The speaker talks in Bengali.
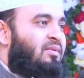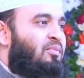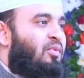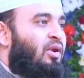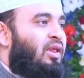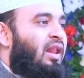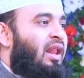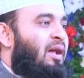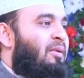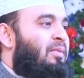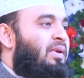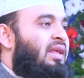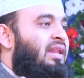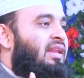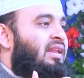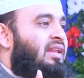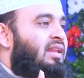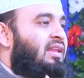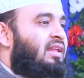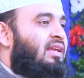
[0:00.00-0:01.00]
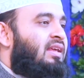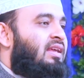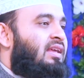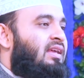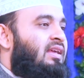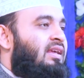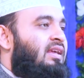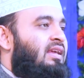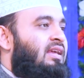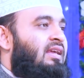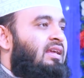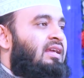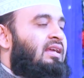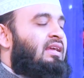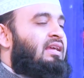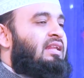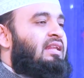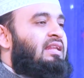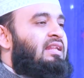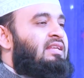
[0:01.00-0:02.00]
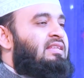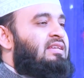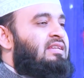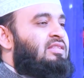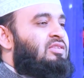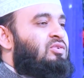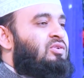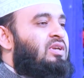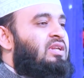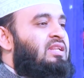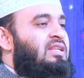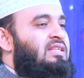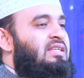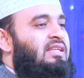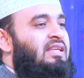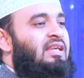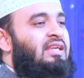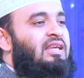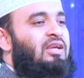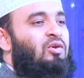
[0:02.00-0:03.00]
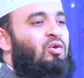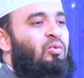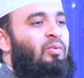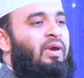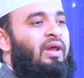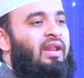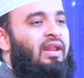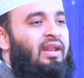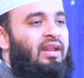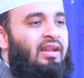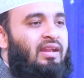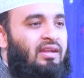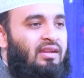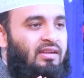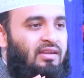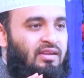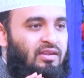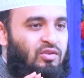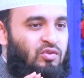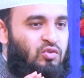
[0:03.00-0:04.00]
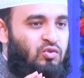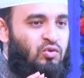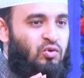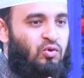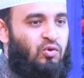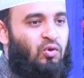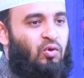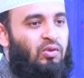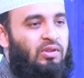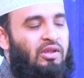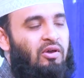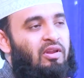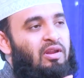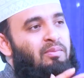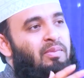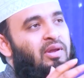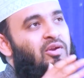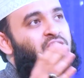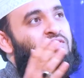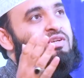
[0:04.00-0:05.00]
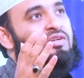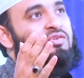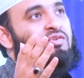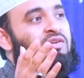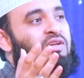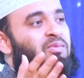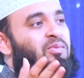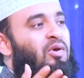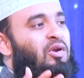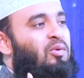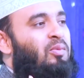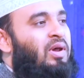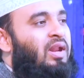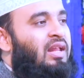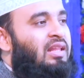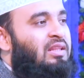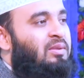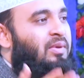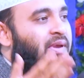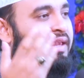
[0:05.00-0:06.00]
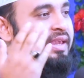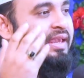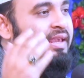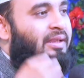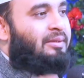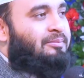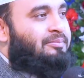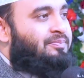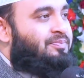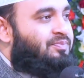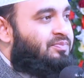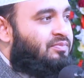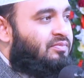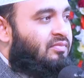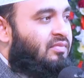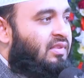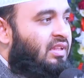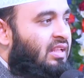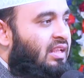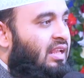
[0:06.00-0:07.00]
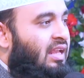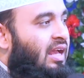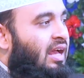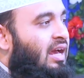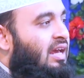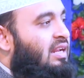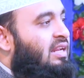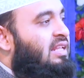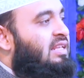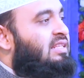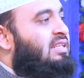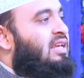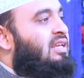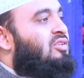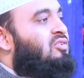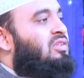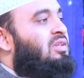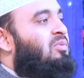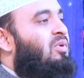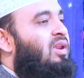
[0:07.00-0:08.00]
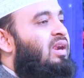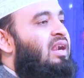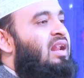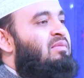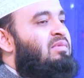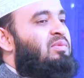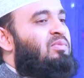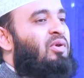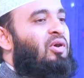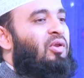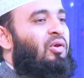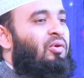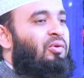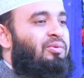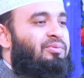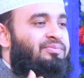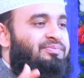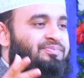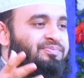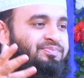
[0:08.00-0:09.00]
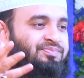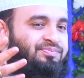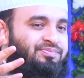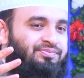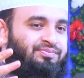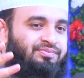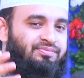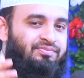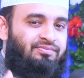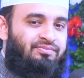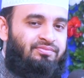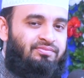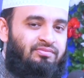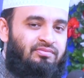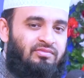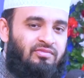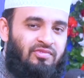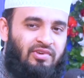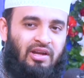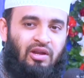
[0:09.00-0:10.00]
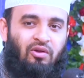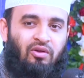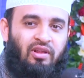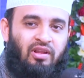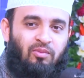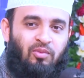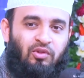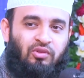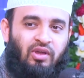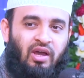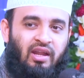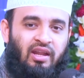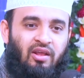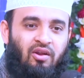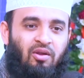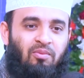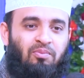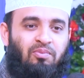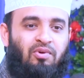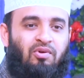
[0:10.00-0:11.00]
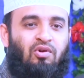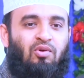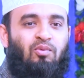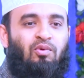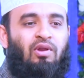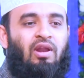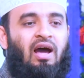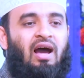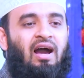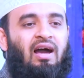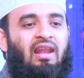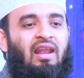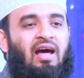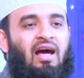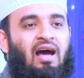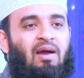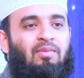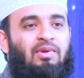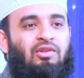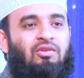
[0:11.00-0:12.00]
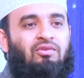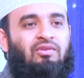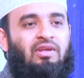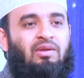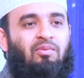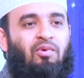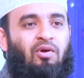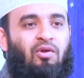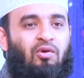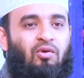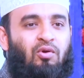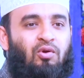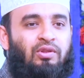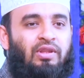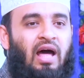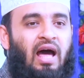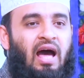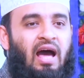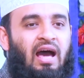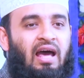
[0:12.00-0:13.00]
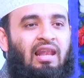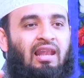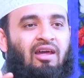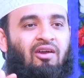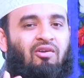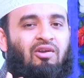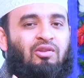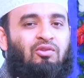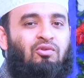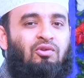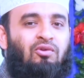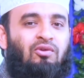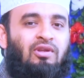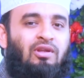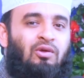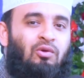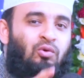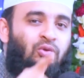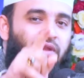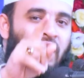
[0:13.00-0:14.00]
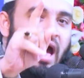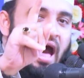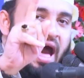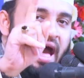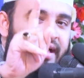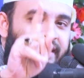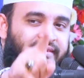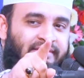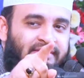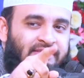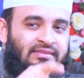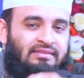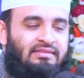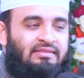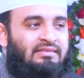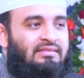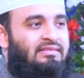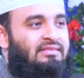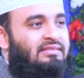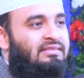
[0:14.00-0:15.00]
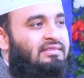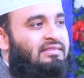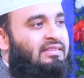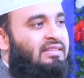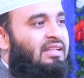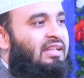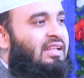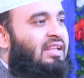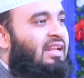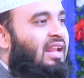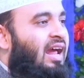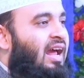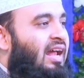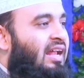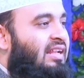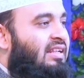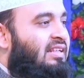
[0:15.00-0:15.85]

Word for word: পড়েন আমিন নিজের চোখে নিজেকে কি করবেন ছোট তাহলে মানুষের চোখে বড় বানায় দিবে কে আর নিজেই যদি বলেন আমি বড় ফেরাউনের মতো আনা রব্য কুমুল আলা আমি তোদের বড় খোদা আল্লাহকে তুই হইলি হুদা ঠিক কিনা